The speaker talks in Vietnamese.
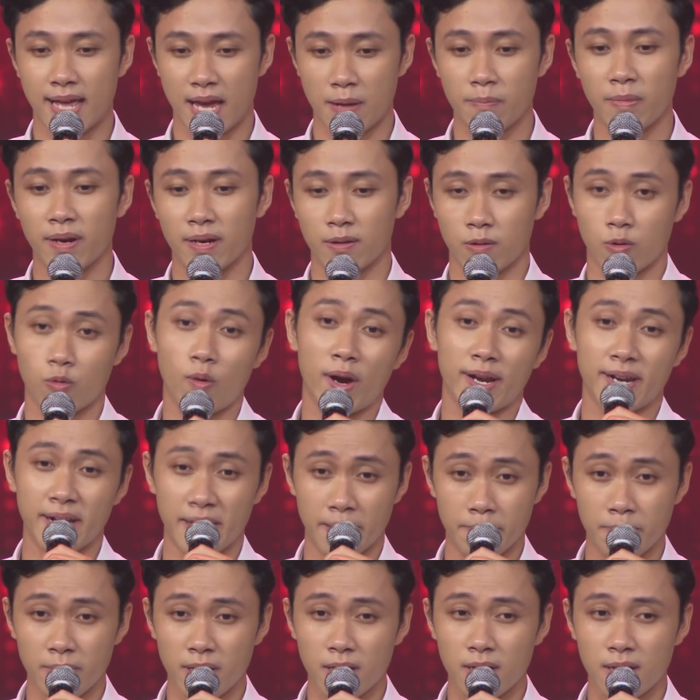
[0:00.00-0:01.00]
theo mình quan
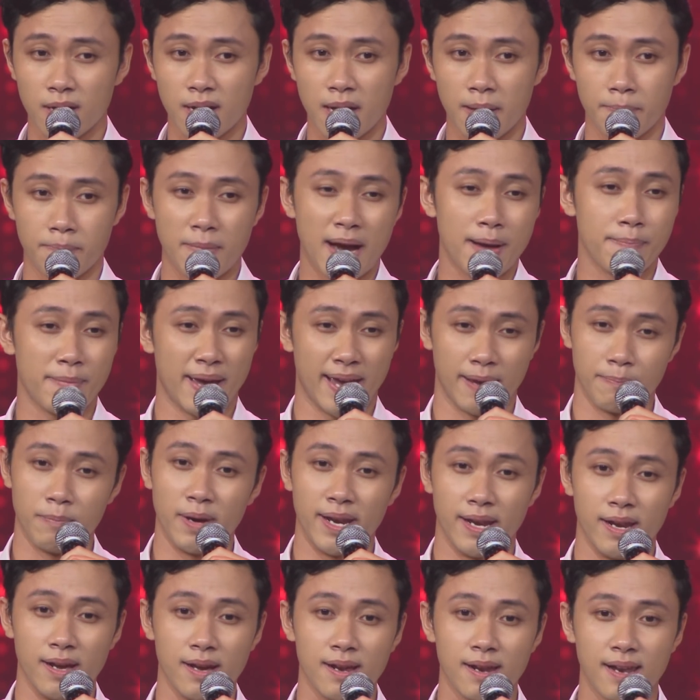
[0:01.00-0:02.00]
niệm á, ba mẹ
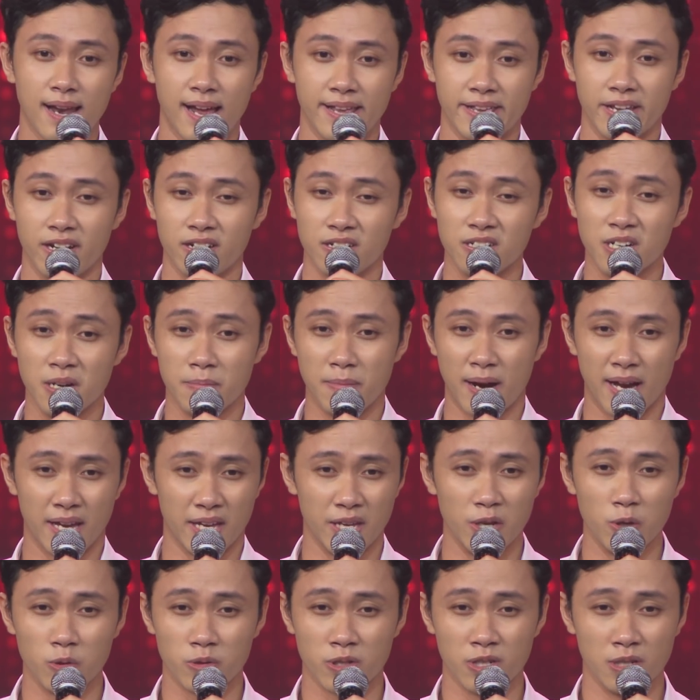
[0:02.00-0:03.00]
mình á, là những người mà
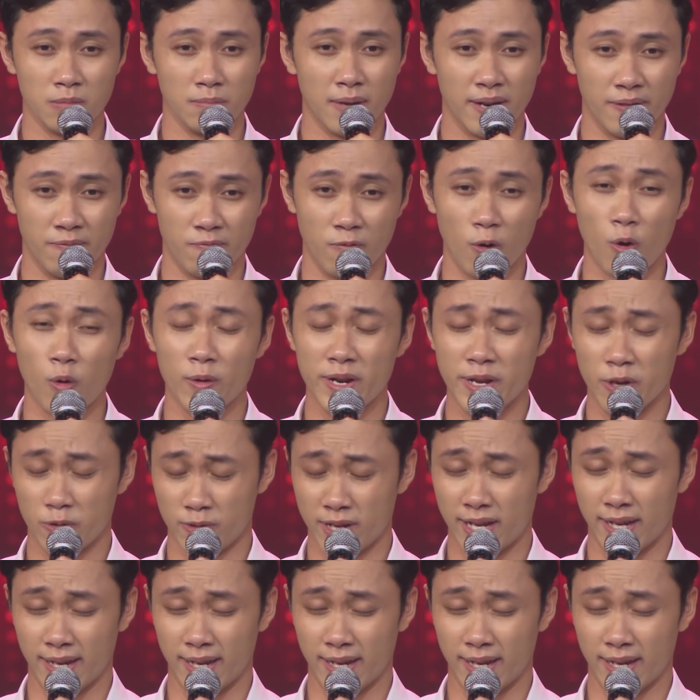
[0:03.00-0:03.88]
yêu thương mình vô điều